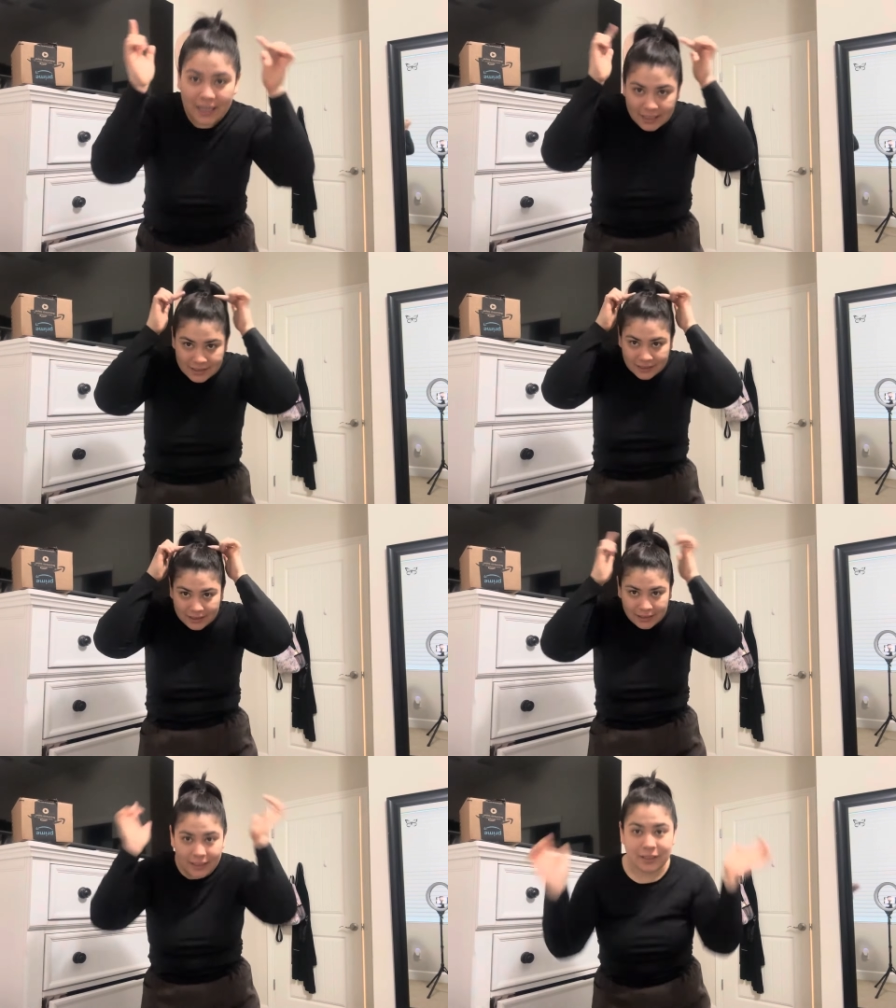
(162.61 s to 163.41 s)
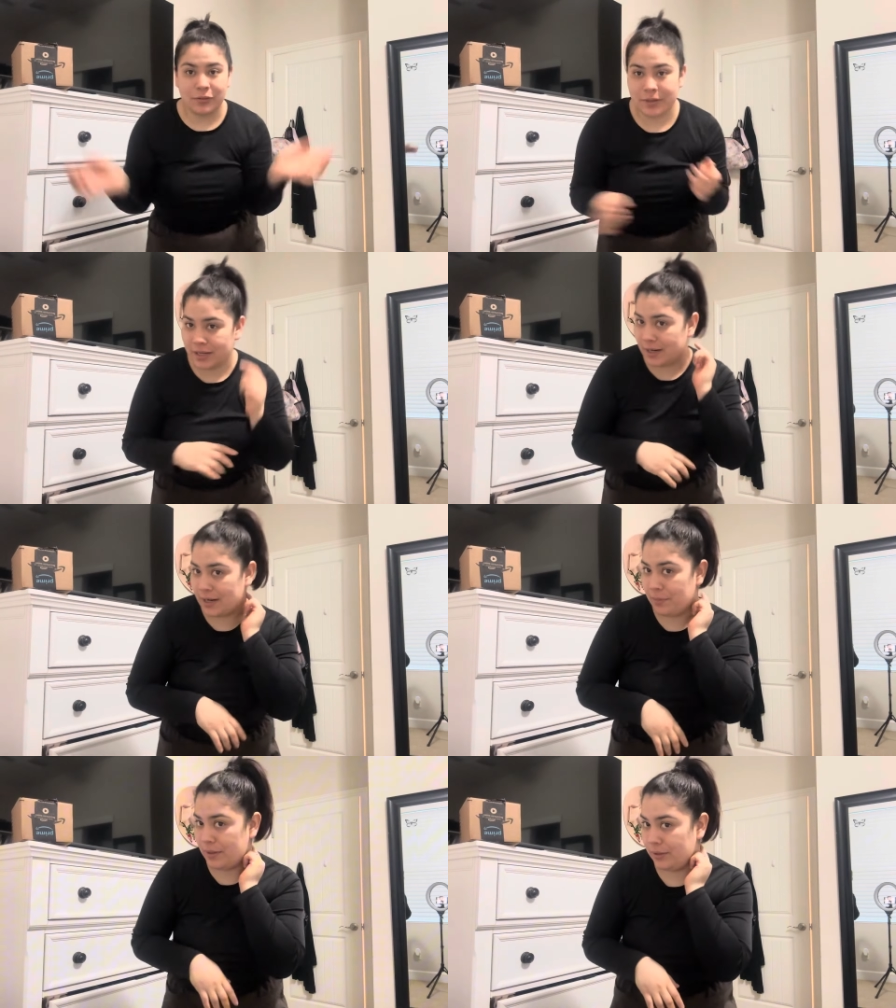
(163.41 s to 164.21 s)
hasta aquí no me
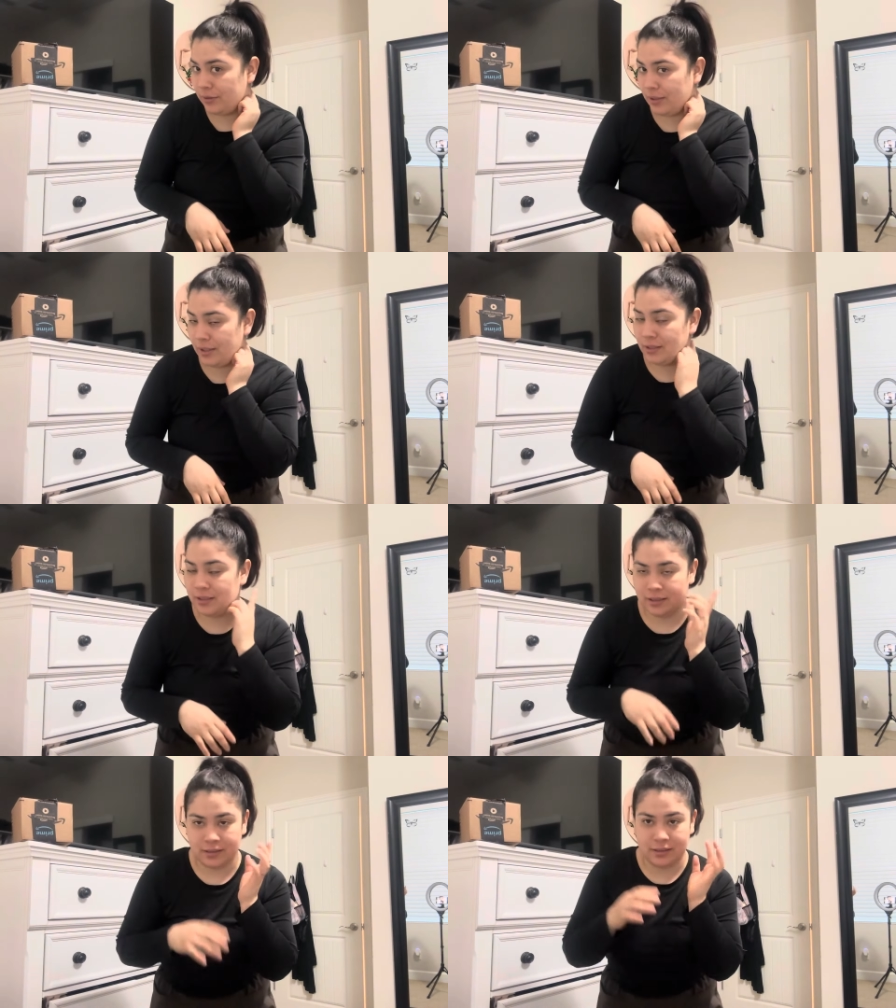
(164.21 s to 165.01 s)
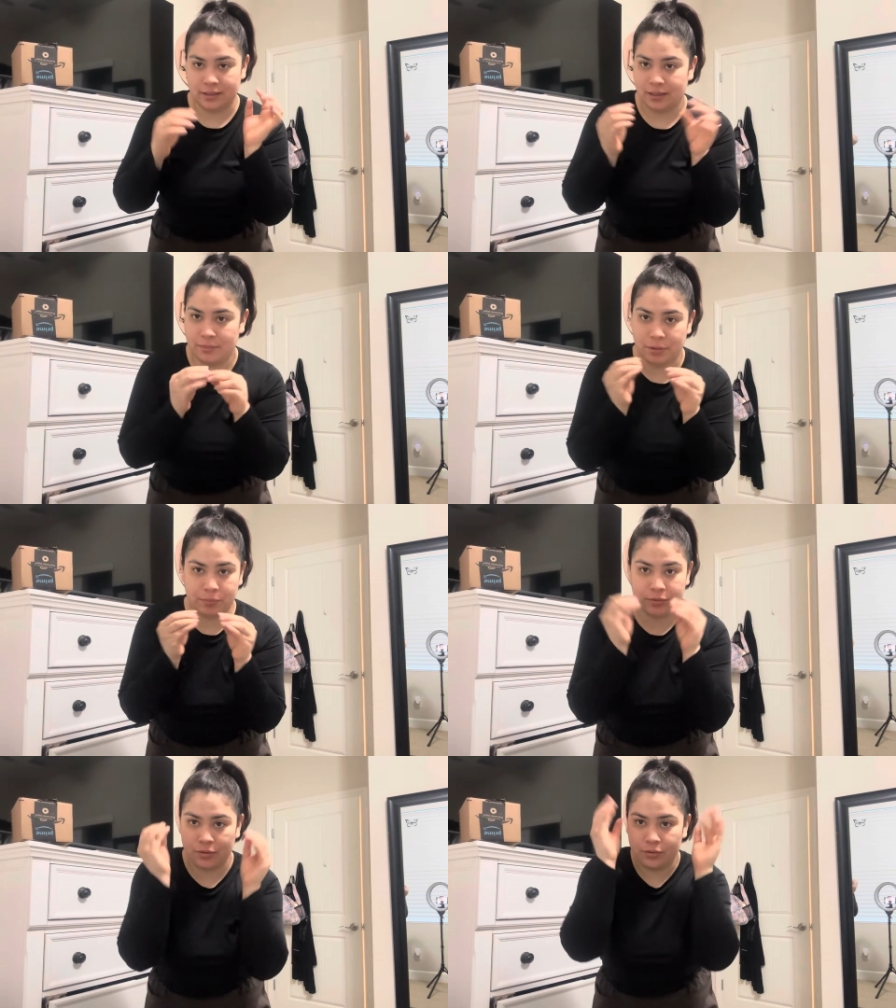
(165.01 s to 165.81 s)
llega el pelito de aquí atrás, así que me
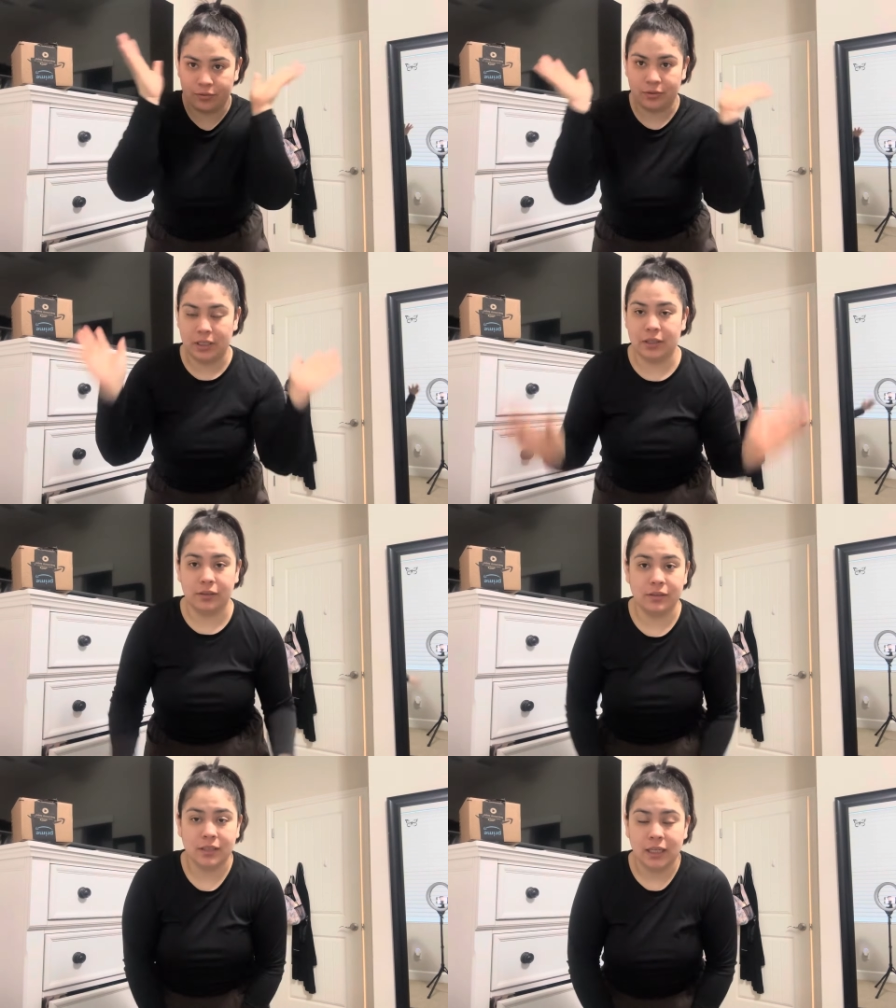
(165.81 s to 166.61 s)
puse unos olitos